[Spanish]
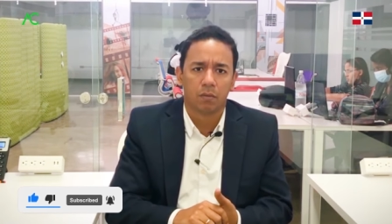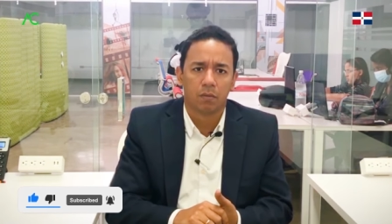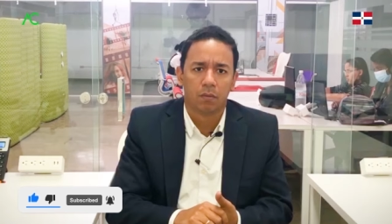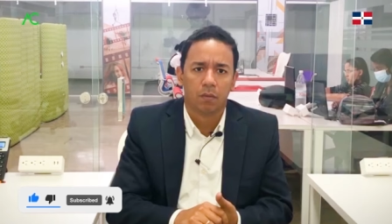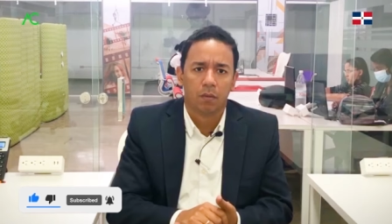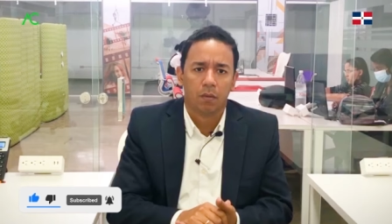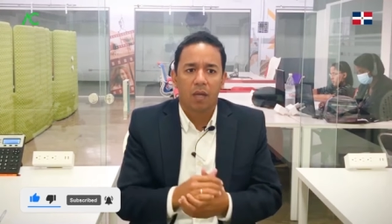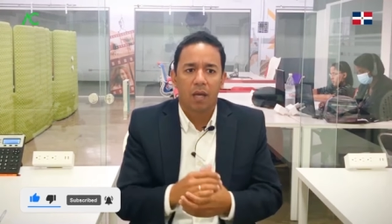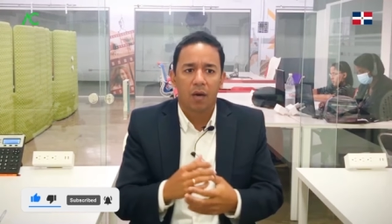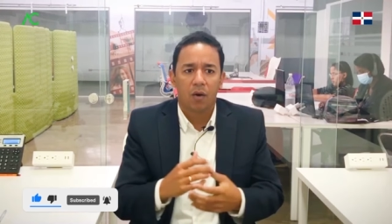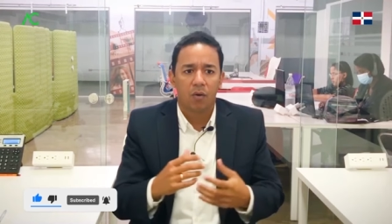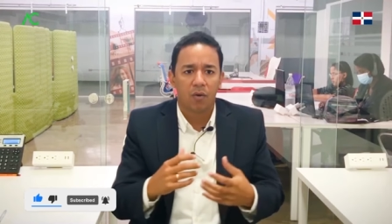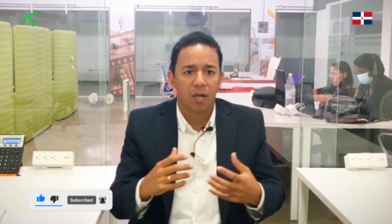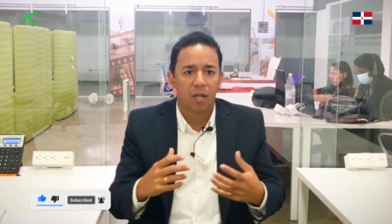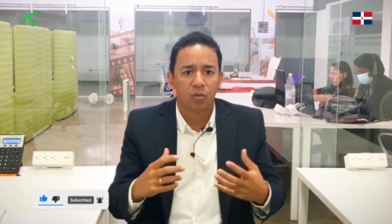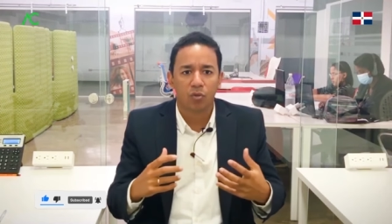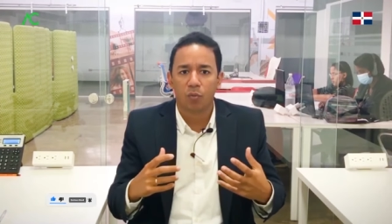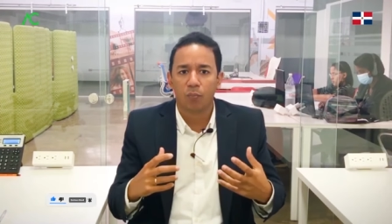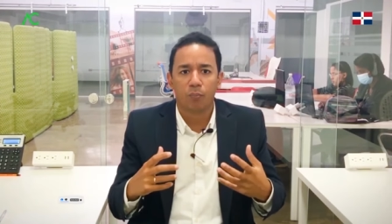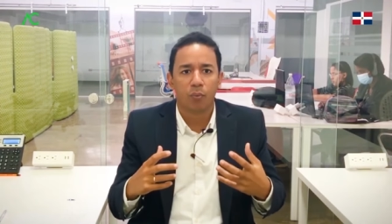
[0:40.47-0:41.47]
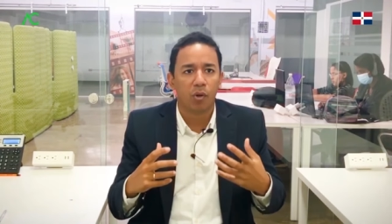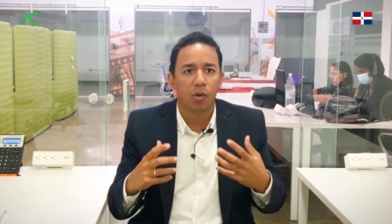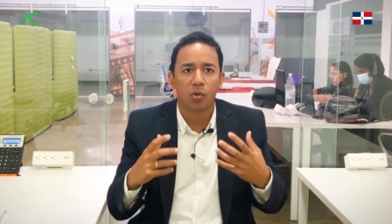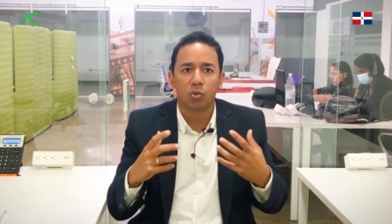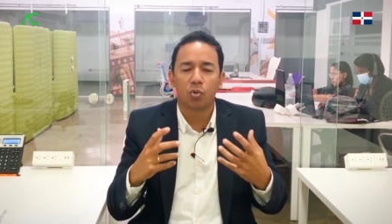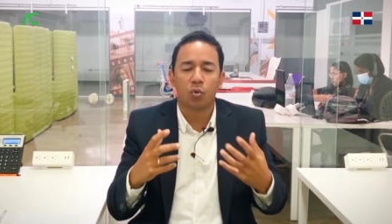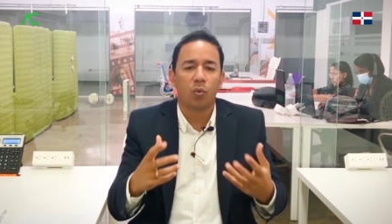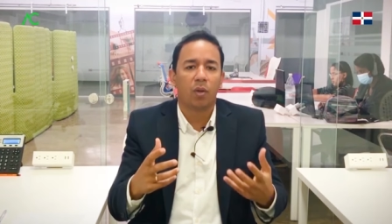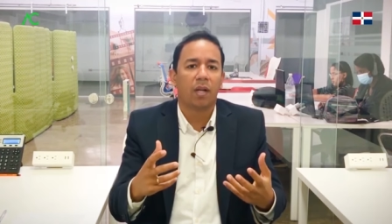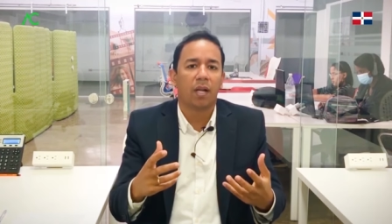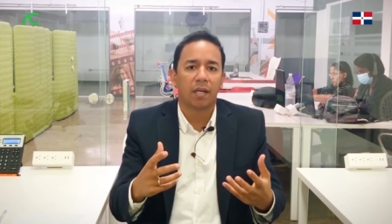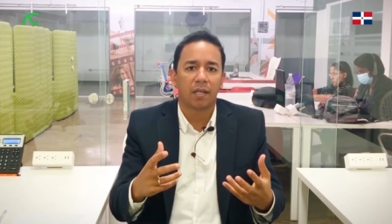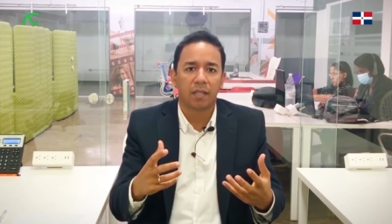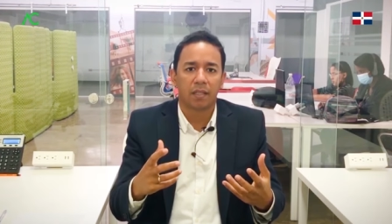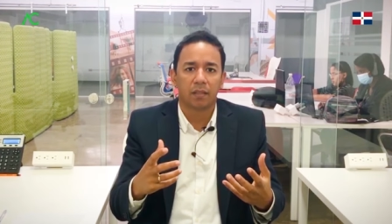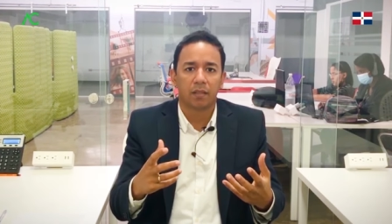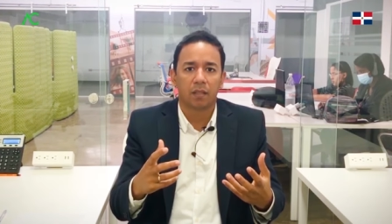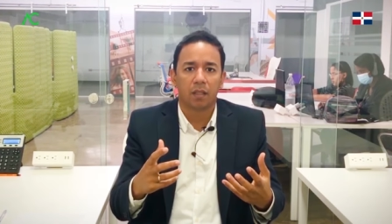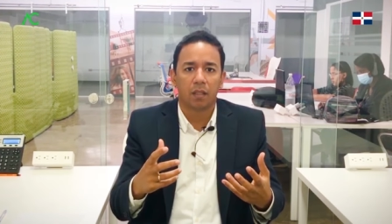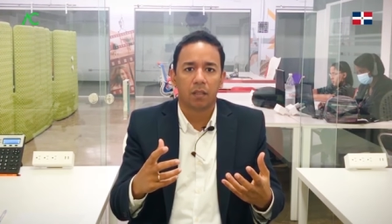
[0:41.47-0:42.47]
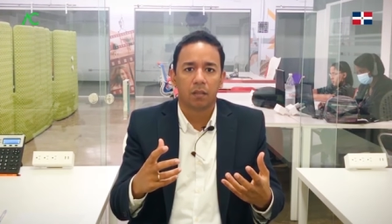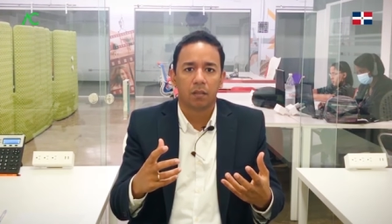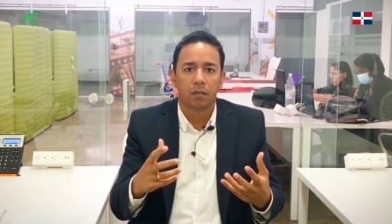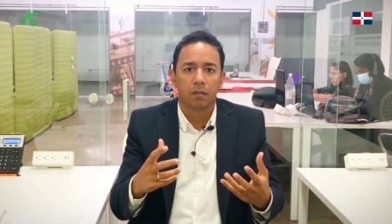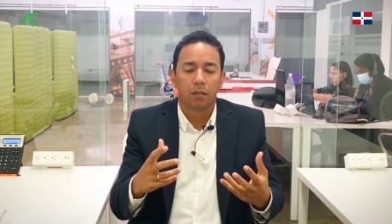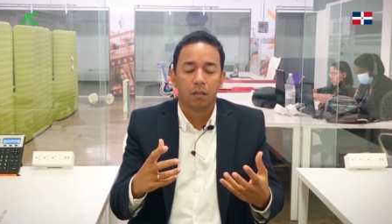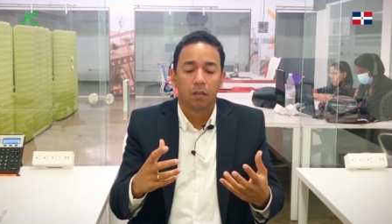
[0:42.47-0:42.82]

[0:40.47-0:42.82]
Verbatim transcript: Porque ahora no puedo subir la renta.